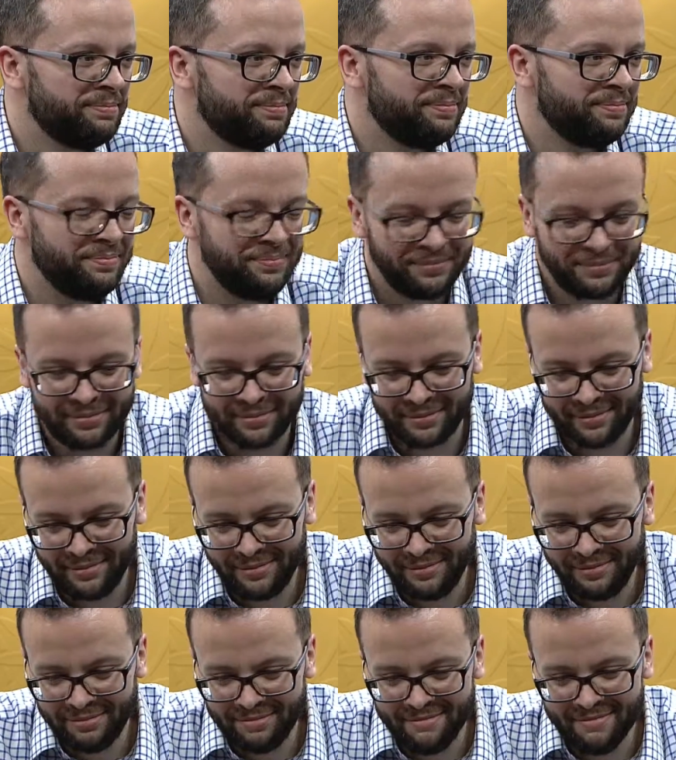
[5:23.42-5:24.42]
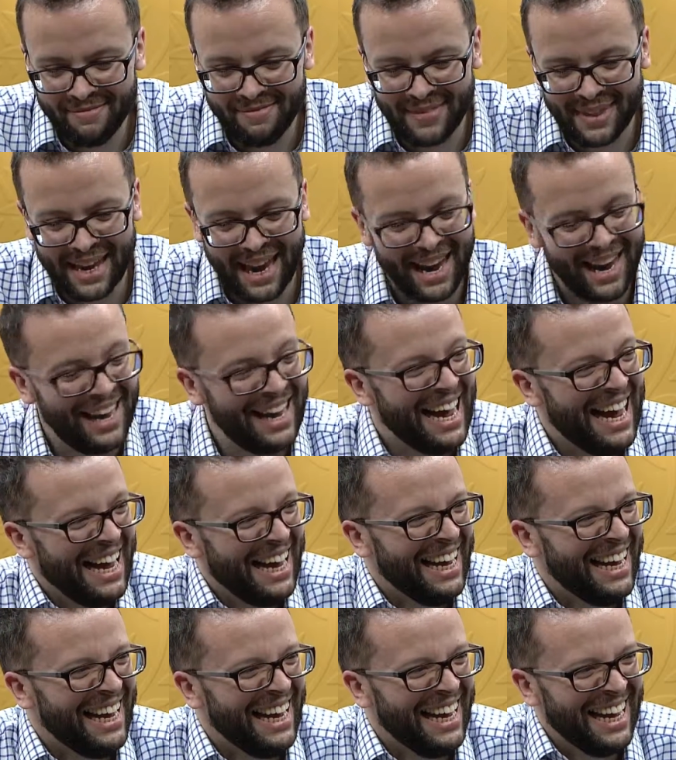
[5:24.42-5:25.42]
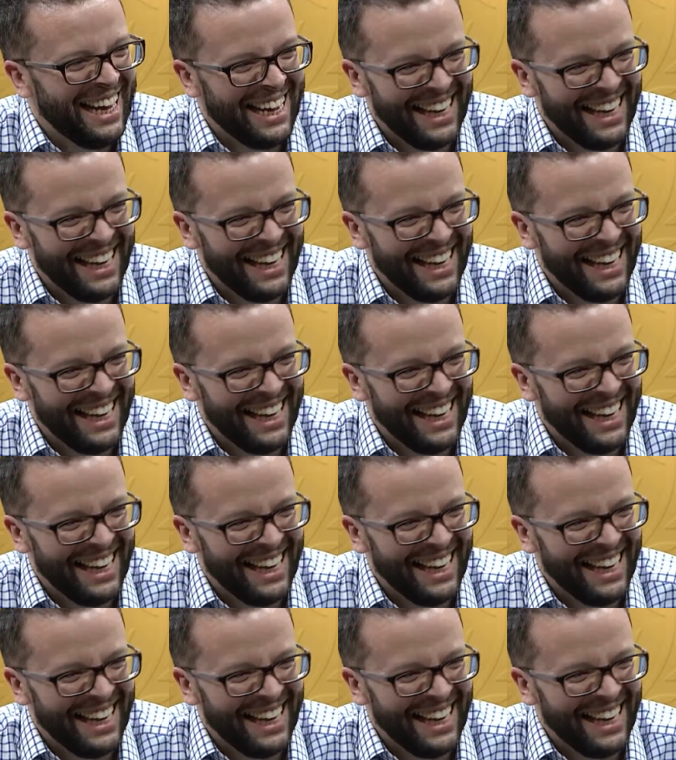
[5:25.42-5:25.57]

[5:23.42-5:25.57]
tu nous inspires beaucoup. Est-ce que tu